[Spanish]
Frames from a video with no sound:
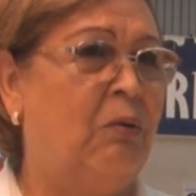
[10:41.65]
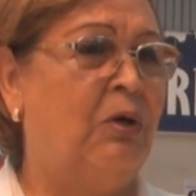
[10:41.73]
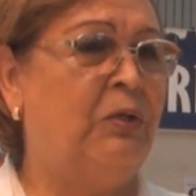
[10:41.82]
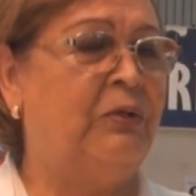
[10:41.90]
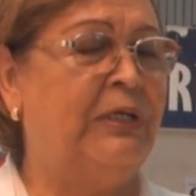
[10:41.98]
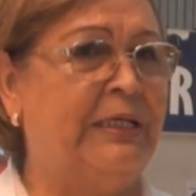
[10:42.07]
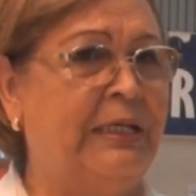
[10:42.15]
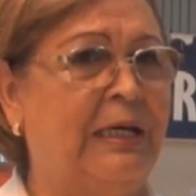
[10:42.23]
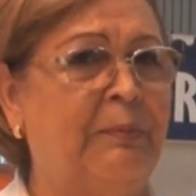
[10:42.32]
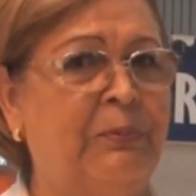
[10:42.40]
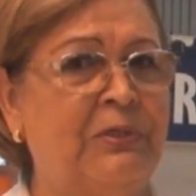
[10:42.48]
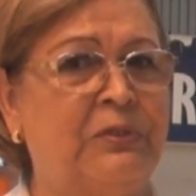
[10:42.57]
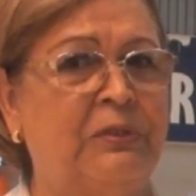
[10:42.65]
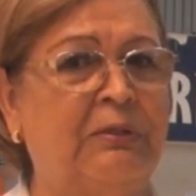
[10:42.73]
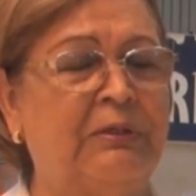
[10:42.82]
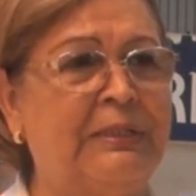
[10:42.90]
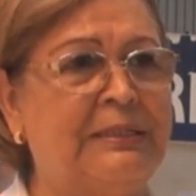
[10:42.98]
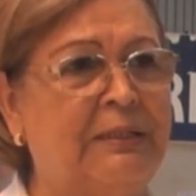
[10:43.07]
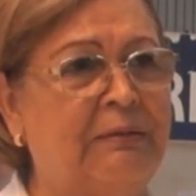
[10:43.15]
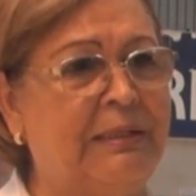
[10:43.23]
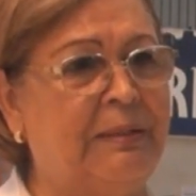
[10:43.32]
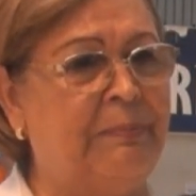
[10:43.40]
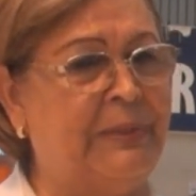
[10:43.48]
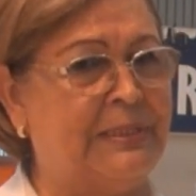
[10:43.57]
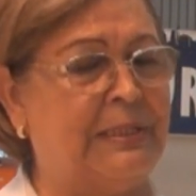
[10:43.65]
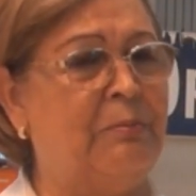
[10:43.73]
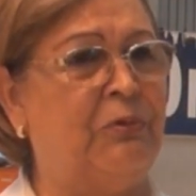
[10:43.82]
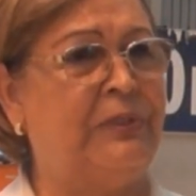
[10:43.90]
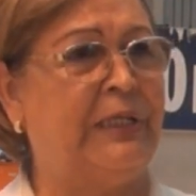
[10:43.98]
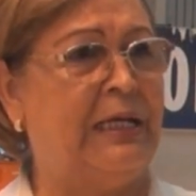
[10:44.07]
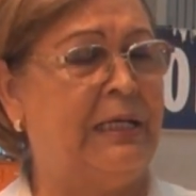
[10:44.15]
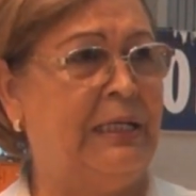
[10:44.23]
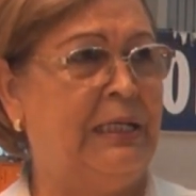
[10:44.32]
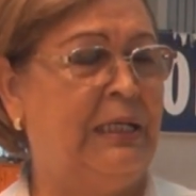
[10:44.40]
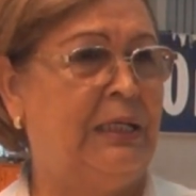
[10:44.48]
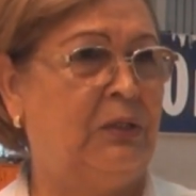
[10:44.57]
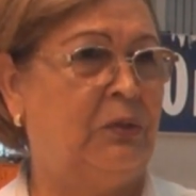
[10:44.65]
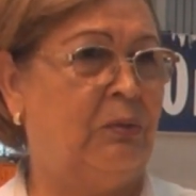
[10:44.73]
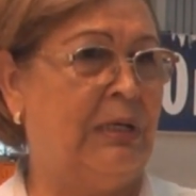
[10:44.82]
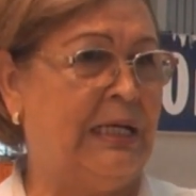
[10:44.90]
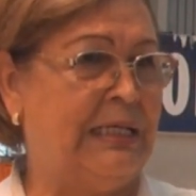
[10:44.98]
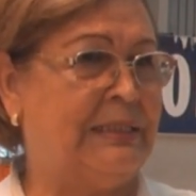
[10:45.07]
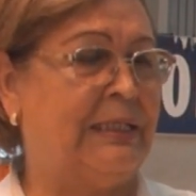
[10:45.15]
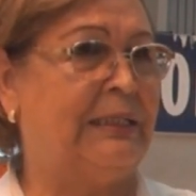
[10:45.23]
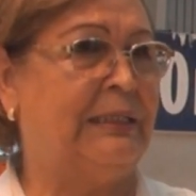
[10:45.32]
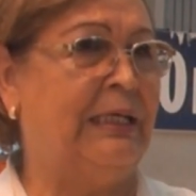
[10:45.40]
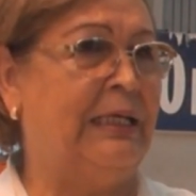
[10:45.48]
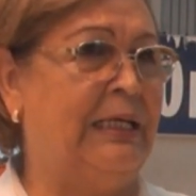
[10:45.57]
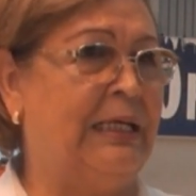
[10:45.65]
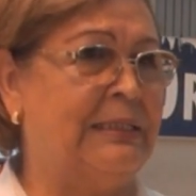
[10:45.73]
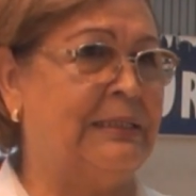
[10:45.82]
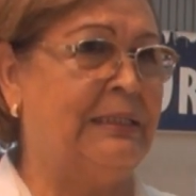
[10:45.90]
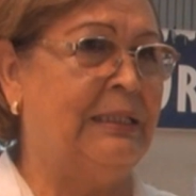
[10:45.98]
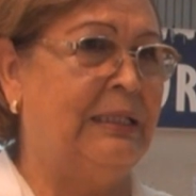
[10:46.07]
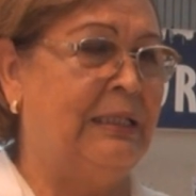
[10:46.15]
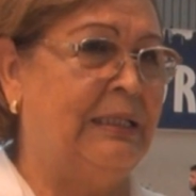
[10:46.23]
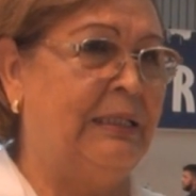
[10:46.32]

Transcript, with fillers: Cuando ya llega el profesor Eduardo Esteban y empieza a montar todas las estrategias